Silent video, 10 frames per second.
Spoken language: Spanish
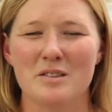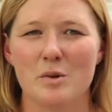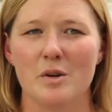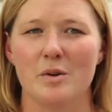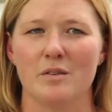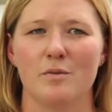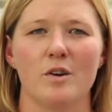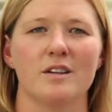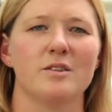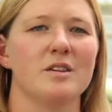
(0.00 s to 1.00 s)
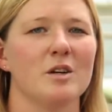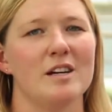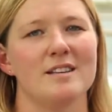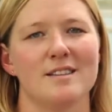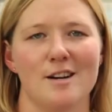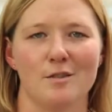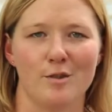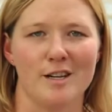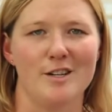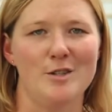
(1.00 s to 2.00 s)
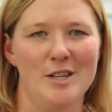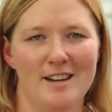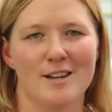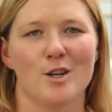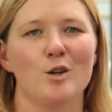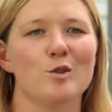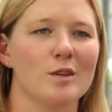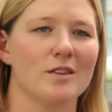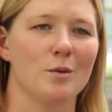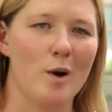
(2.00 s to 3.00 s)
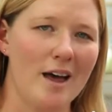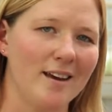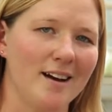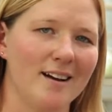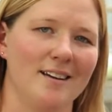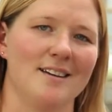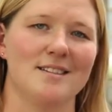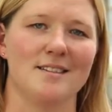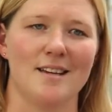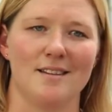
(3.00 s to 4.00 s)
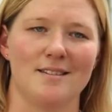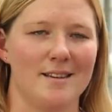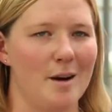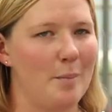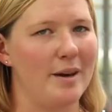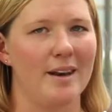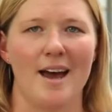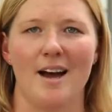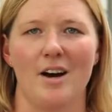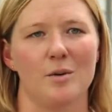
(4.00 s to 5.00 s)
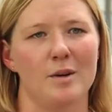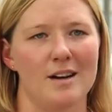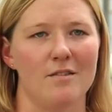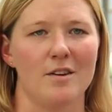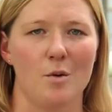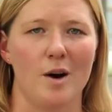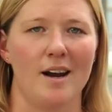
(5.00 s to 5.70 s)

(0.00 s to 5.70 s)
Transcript: pero nuestra nevera va con el tiempo, como se dice, sube y baja y nunca sabemos lo que realmente es.